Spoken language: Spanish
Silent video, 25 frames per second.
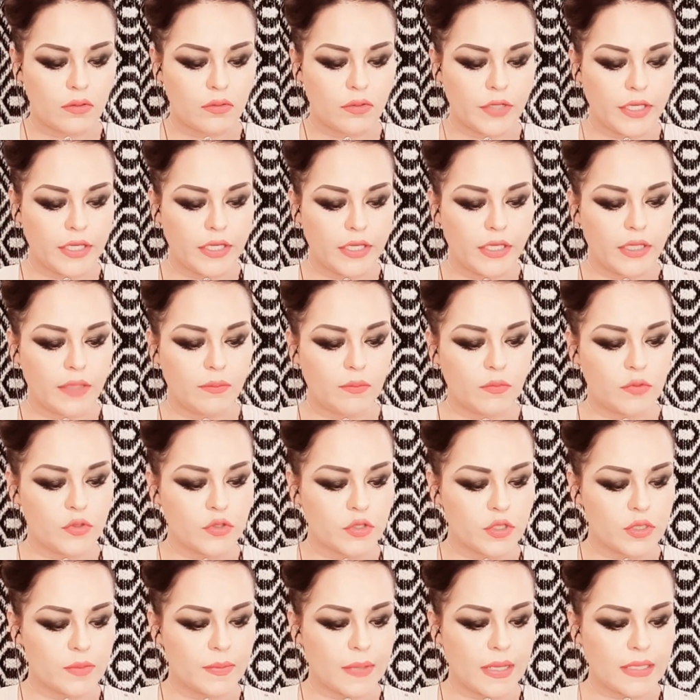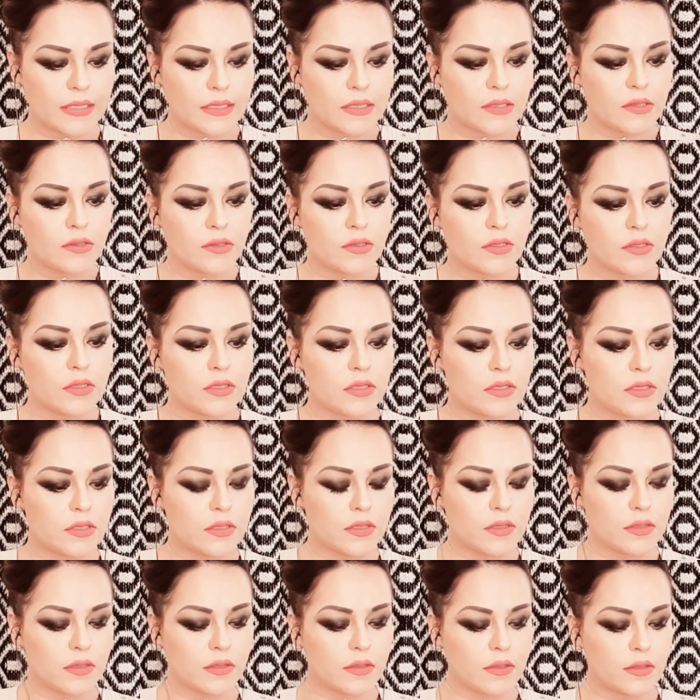Uy, muchos
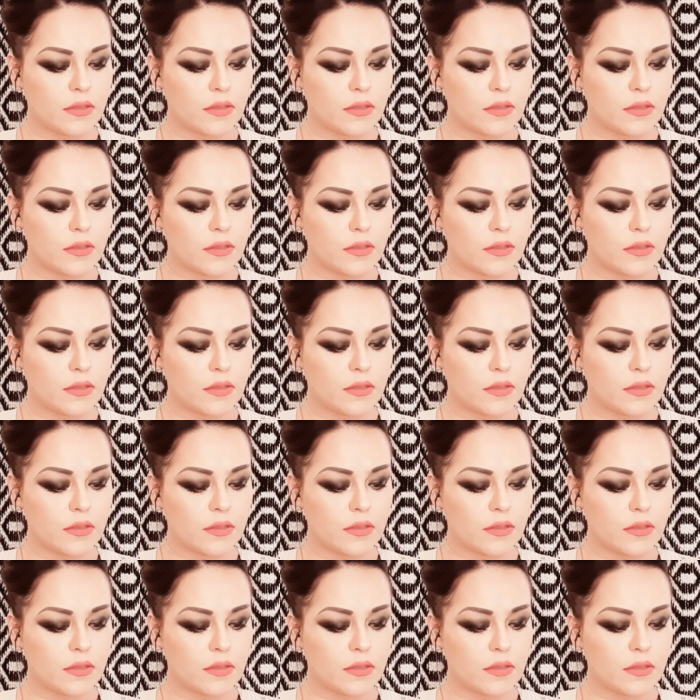bastos.